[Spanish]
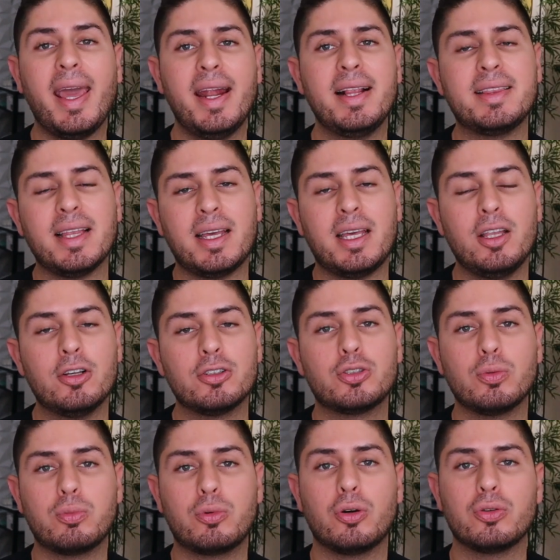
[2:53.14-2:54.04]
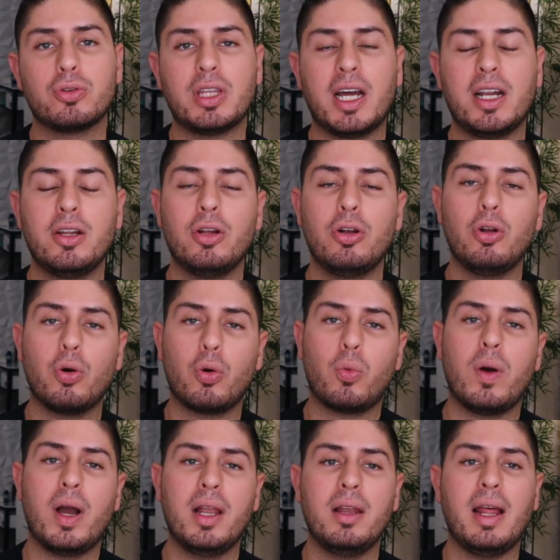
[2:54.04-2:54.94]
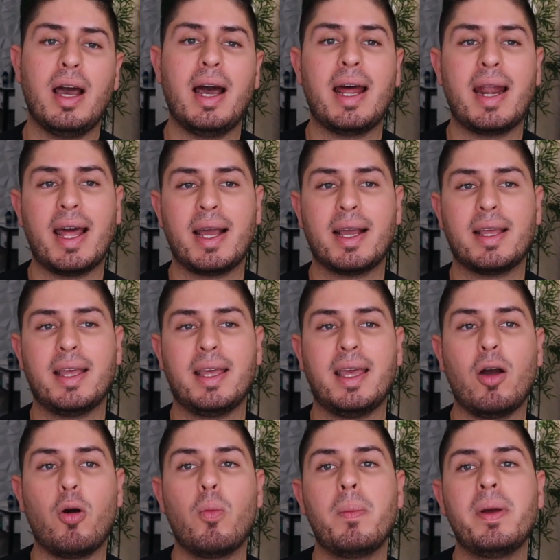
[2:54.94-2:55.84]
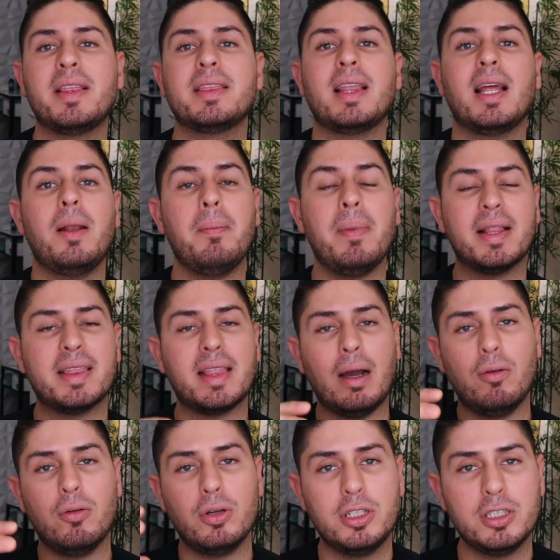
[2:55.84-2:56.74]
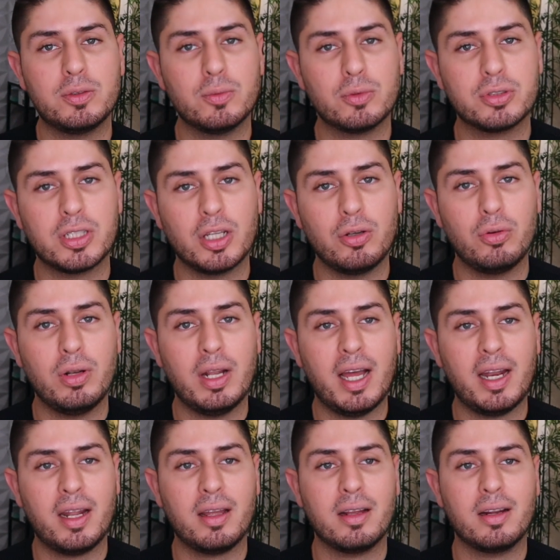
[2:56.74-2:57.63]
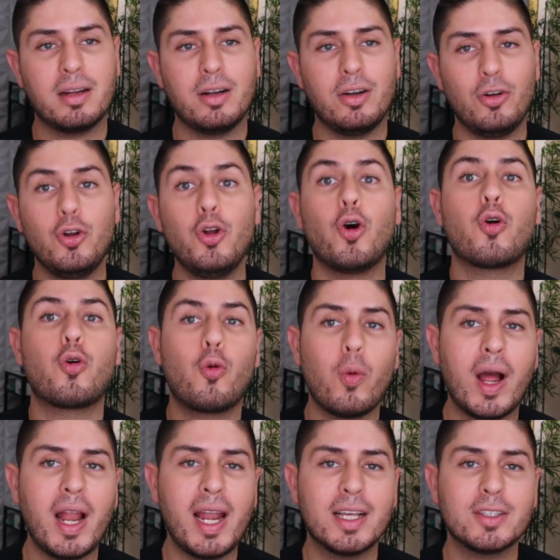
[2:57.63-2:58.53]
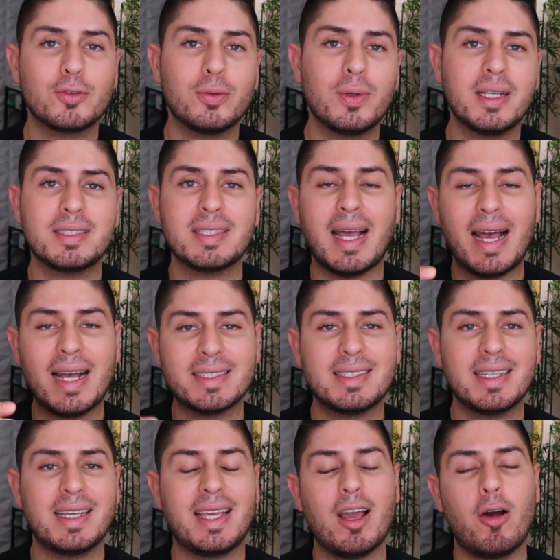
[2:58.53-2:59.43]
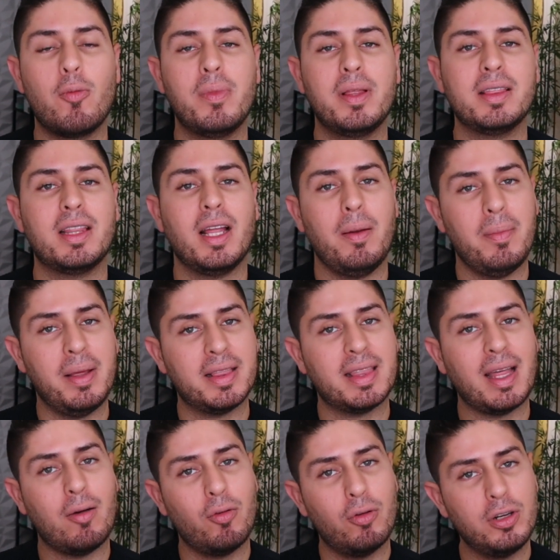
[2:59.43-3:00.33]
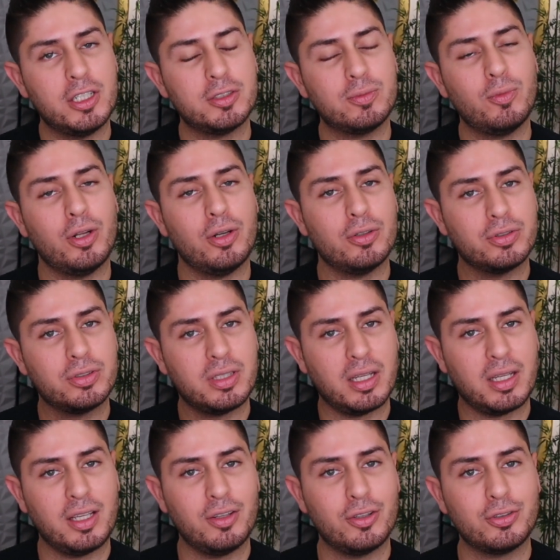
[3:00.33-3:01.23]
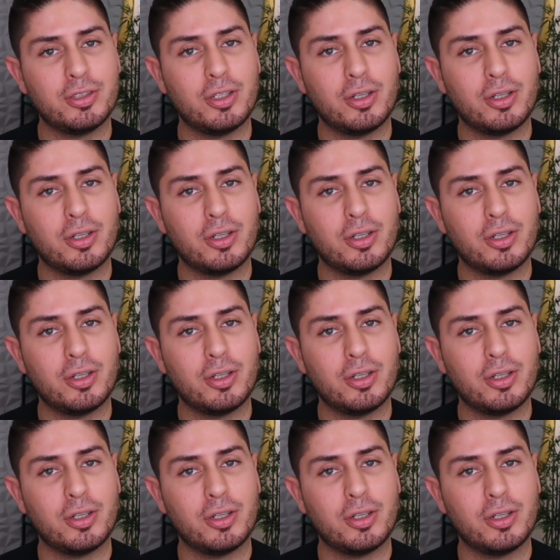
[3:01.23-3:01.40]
en el tejido subcutáneo, lo cual hará que aumente el metabolismo celular lo cual a su vez hace que aumente el metabolismo de los tejidos